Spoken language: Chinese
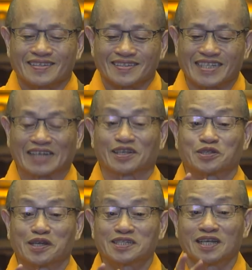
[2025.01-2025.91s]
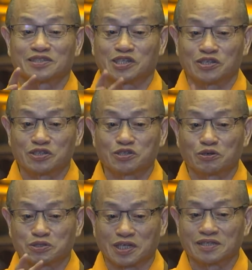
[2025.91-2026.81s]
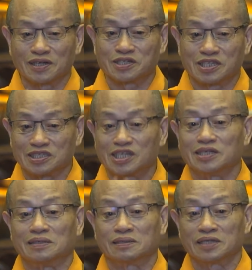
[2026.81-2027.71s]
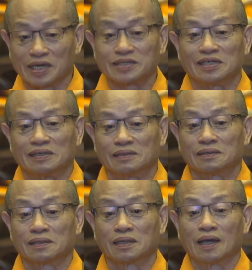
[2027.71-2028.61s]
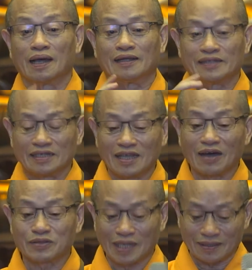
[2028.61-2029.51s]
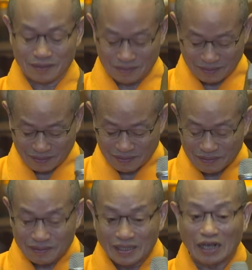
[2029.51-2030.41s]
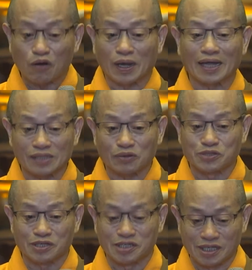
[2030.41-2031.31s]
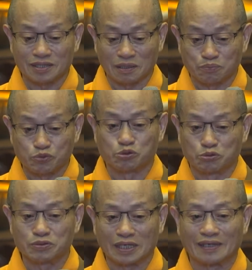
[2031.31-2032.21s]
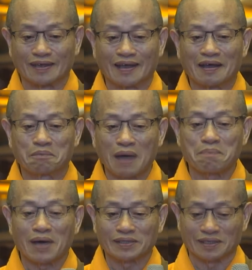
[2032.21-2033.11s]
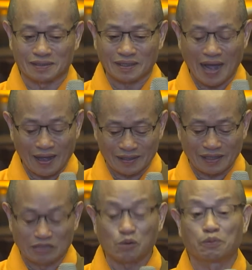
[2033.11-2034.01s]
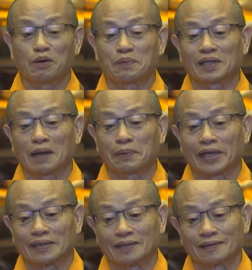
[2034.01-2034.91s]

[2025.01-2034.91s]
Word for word: 讲的人性，其实就人的习气、业力，你一定要先能够看到这些的不如理，慢慢的，他你就不会被他骗，